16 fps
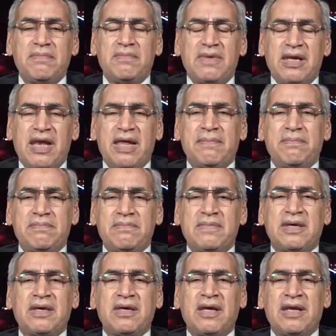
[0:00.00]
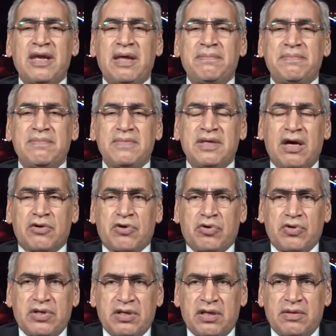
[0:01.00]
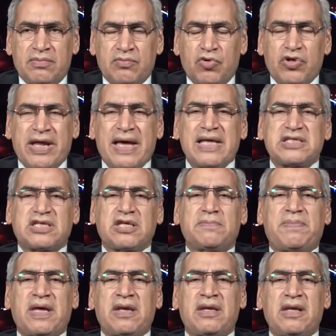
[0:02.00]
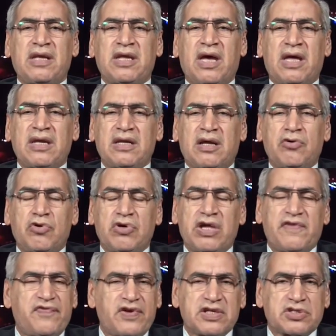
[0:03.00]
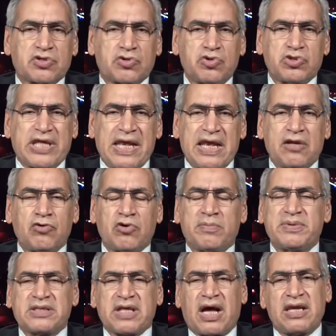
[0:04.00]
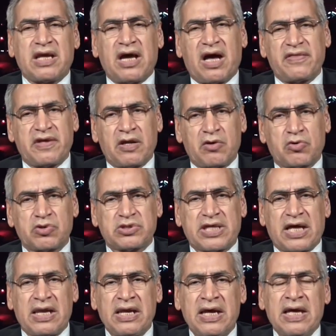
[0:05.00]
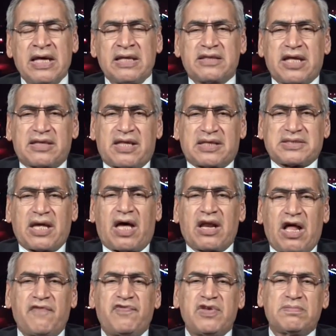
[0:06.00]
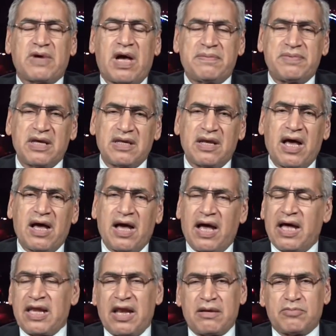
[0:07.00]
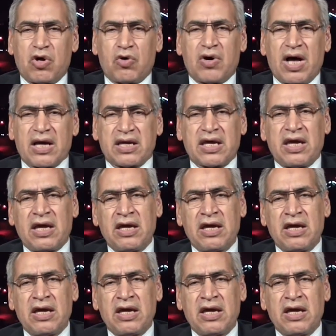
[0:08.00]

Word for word: لم لم يكن مناسبا لانه يفرز كتلا وبالتالي هذه الكتل تتصارع فيما بينها على المواقع